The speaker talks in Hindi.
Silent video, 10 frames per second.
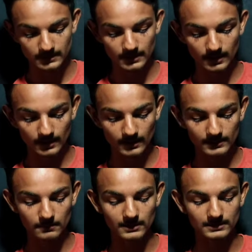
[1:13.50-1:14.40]
जे दिखाना
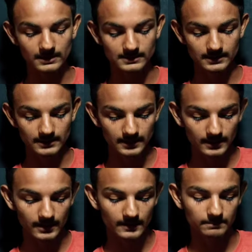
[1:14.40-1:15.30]
तमाशा जिंदगी
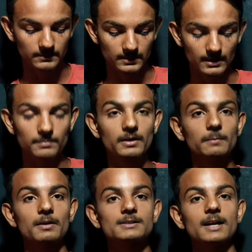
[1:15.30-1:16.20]
का
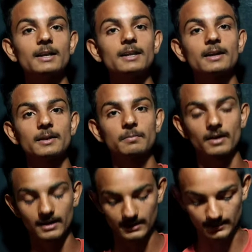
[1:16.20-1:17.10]
अपनी परछाई लिखनी
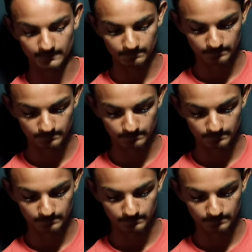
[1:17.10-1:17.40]
पड़ा है